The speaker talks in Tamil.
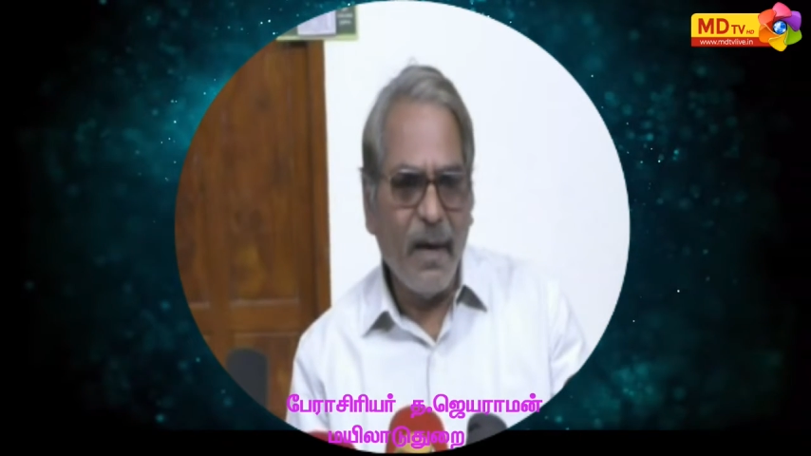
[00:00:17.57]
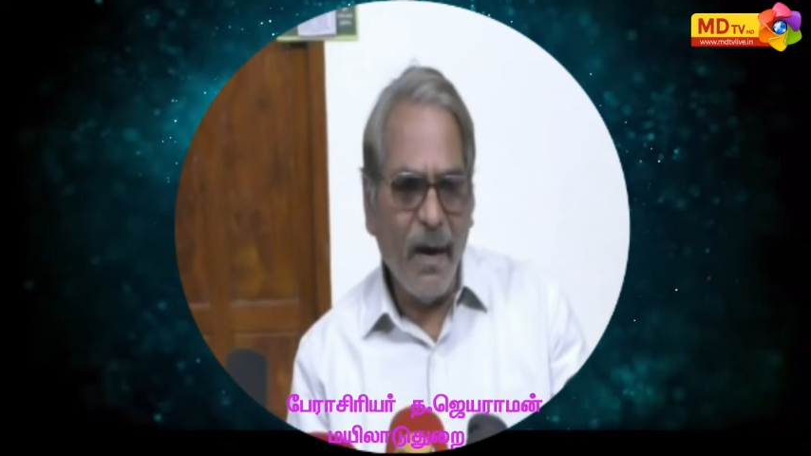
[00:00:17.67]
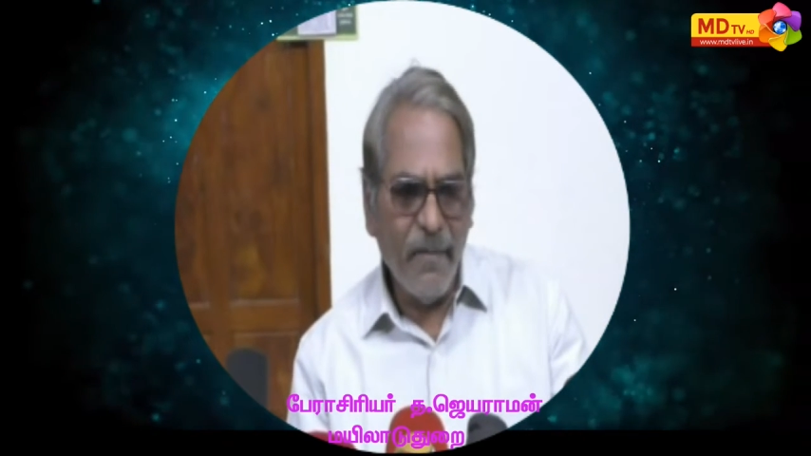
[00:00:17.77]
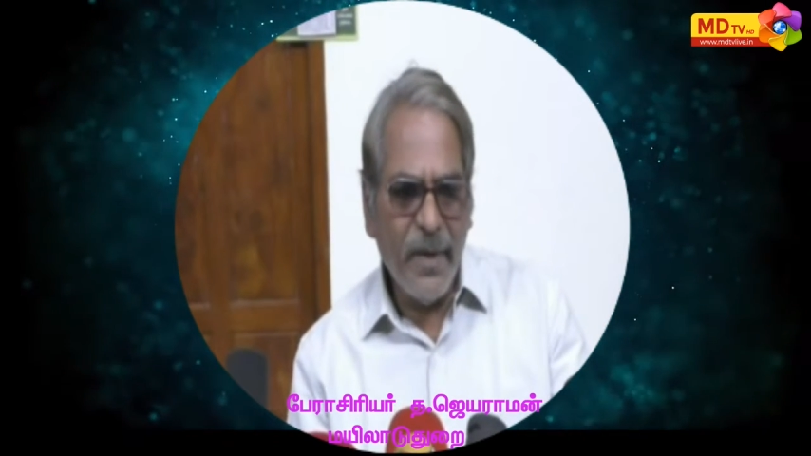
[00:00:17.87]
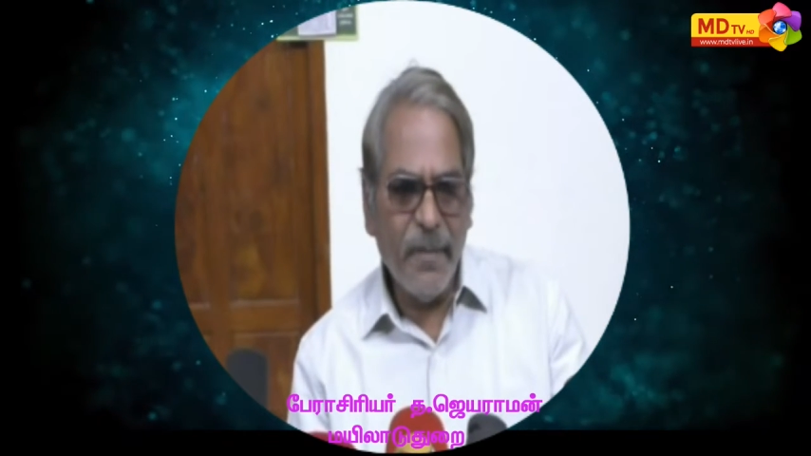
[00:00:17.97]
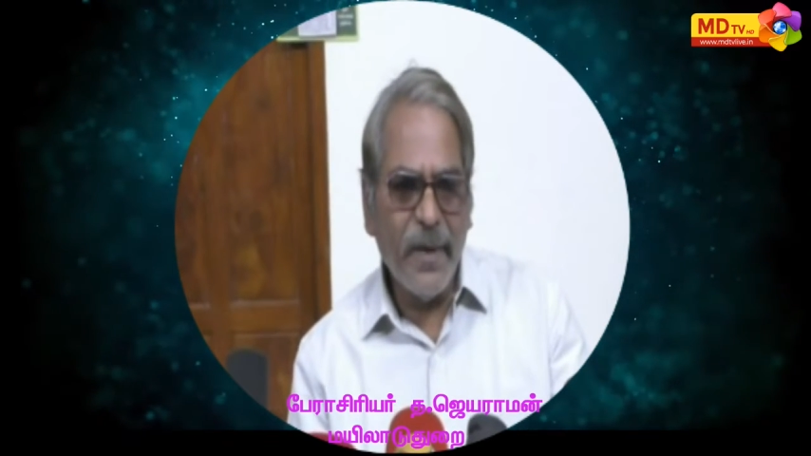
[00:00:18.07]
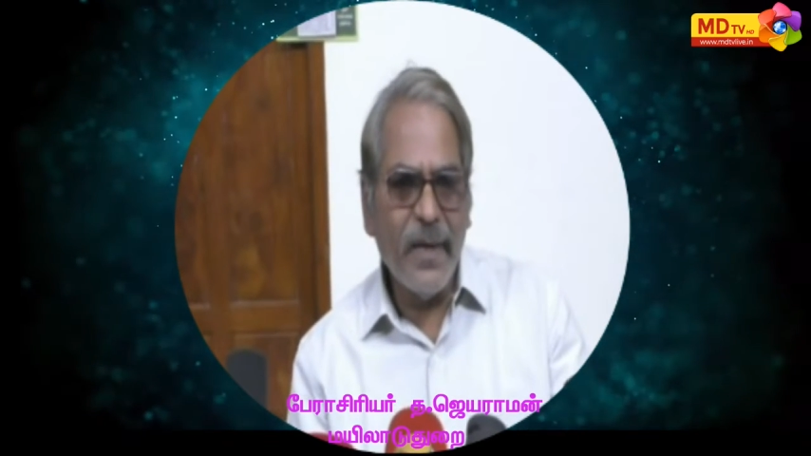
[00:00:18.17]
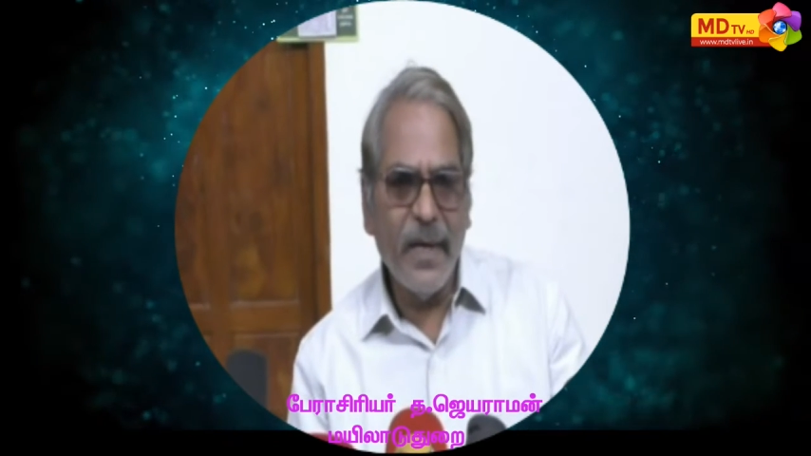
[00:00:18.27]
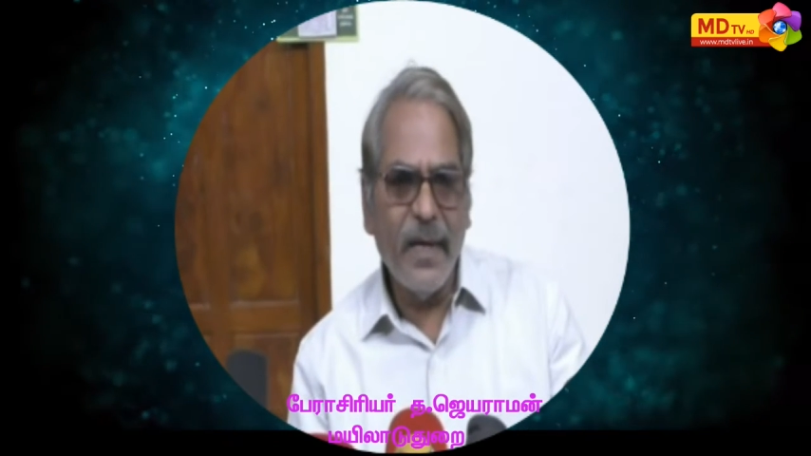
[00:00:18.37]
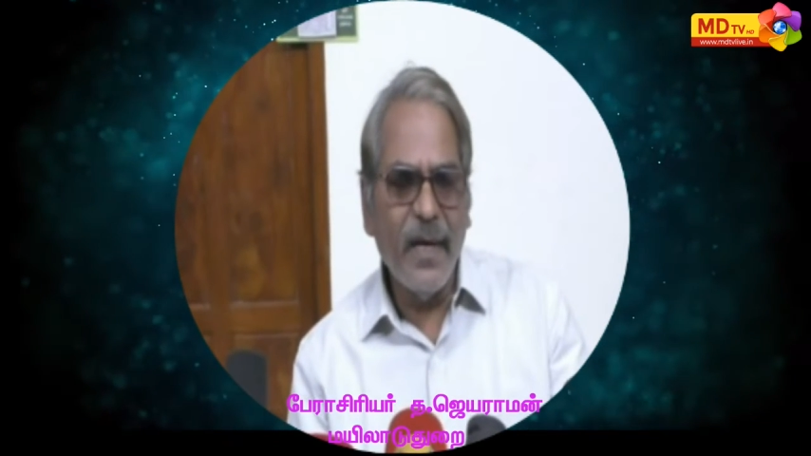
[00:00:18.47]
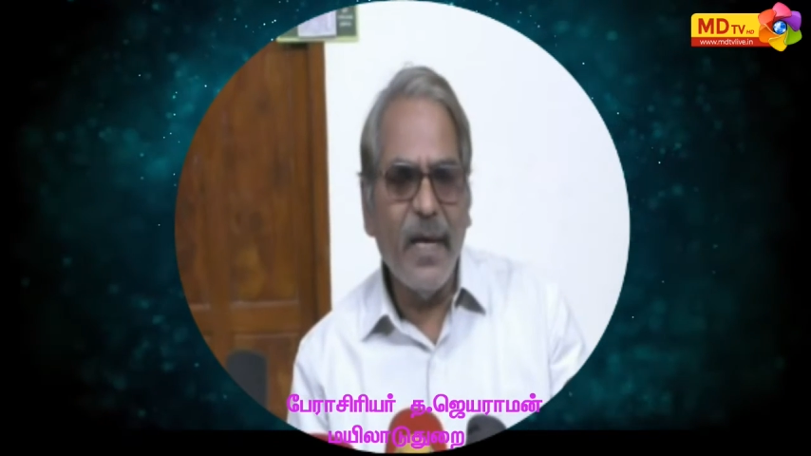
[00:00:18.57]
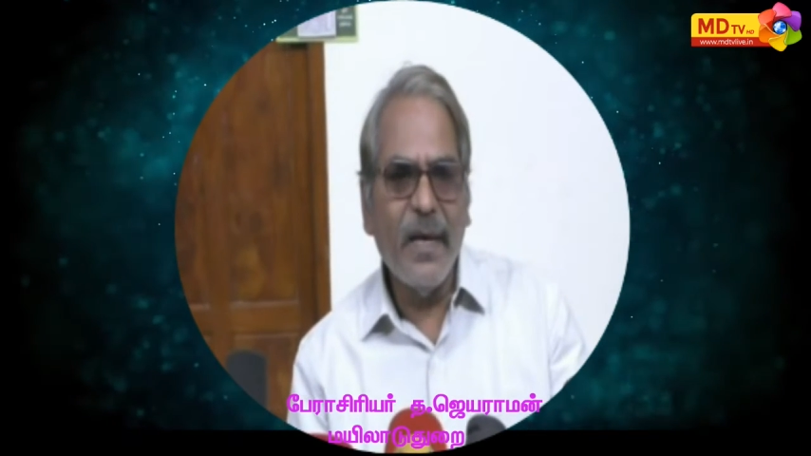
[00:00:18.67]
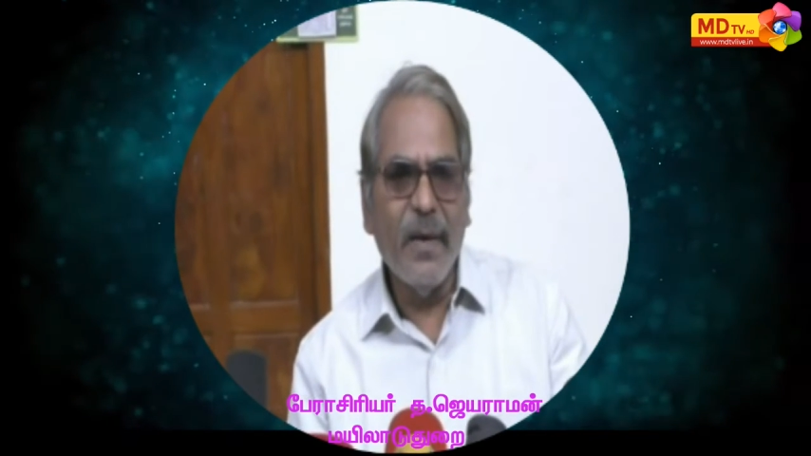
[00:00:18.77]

காவிரி படுகையில்